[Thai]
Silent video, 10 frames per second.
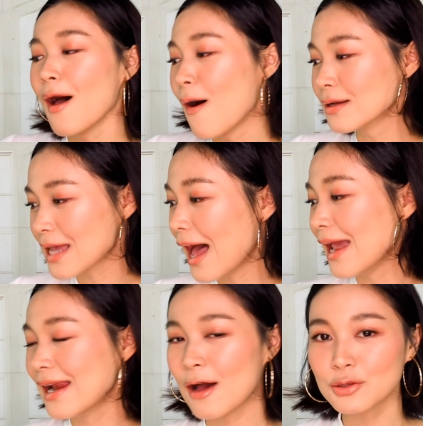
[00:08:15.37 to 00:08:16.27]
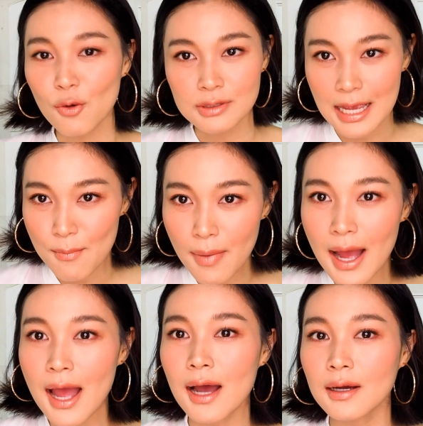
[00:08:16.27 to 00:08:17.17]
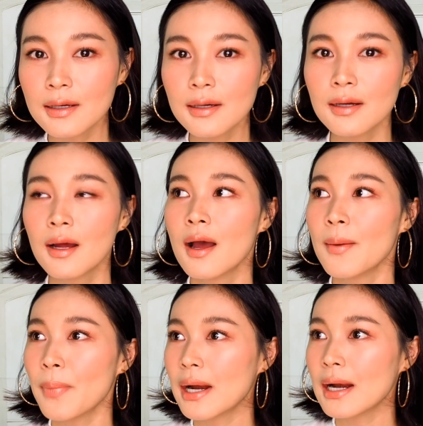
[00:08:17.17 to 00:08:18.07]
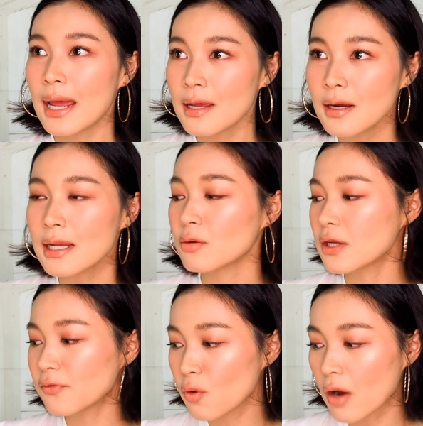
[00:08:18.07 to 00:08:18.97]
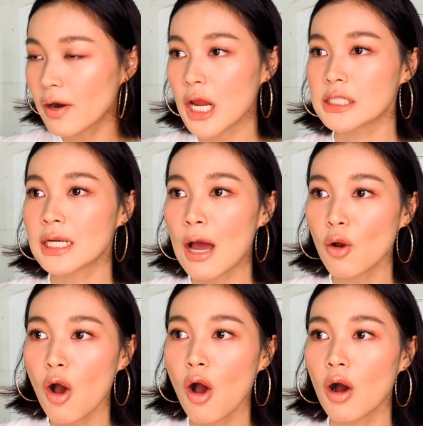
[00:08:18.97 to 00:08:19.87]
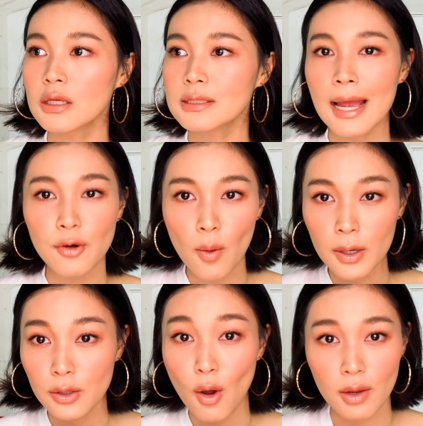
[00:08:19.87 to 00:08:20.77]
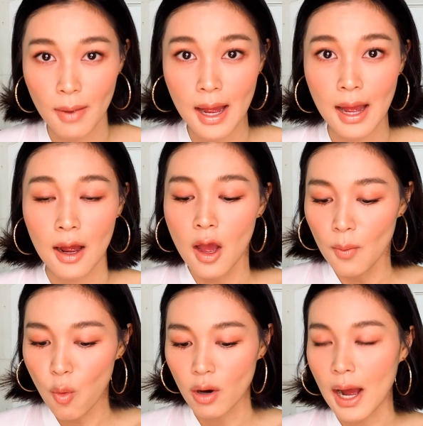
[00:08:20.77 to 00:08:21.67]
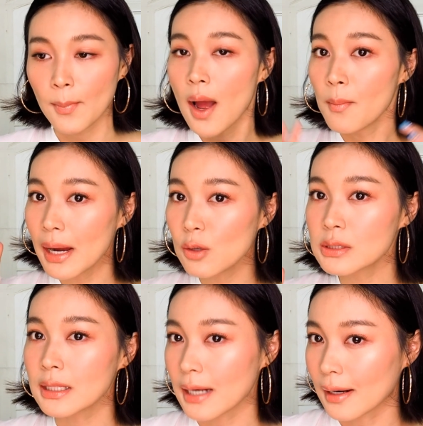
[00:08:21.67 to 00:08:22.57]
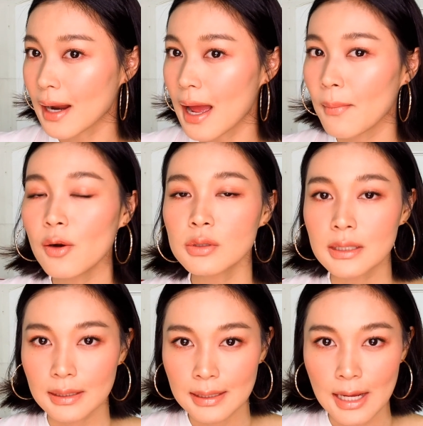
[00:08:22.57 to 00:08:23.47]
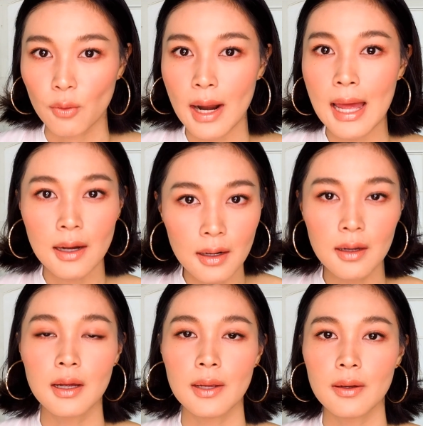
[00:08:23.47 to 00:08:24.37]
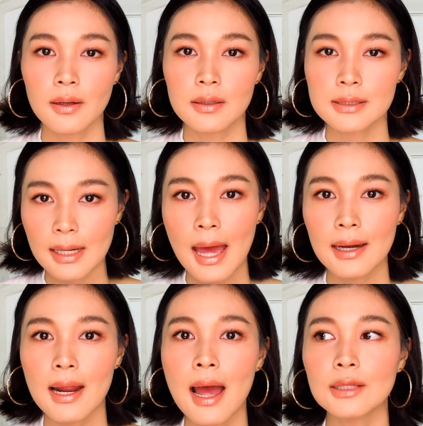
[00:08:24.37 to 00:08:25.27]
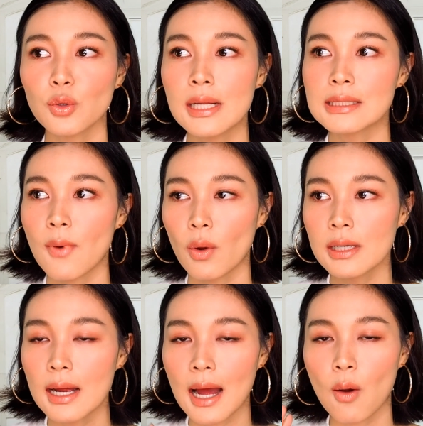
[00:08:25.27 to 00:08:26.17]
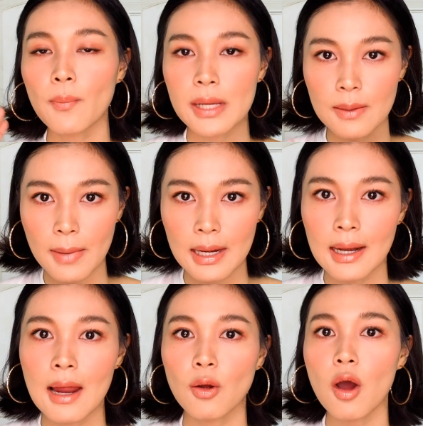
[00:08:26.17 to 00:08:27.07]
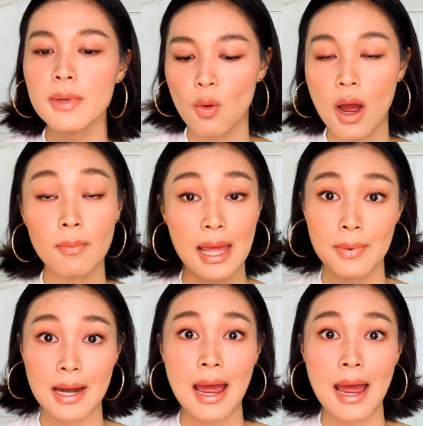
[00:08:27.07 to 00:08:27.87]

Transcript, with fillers: ลองใช้แล้วตกใจมาก คือเป็นเลเยอร์เดียวที่ full coverage แล้วก็ใช้รองพื้นน้อยมาก บวกกับไม่รู้สึกหนักหน้า ไม่รู้สึกเหนียวหน้าเลยฉะนั้นนะคะ ตัวนี้จะบอกว่าเนื้อเขาอะพิกเมนต์แล้วก็มีความไหลเป็น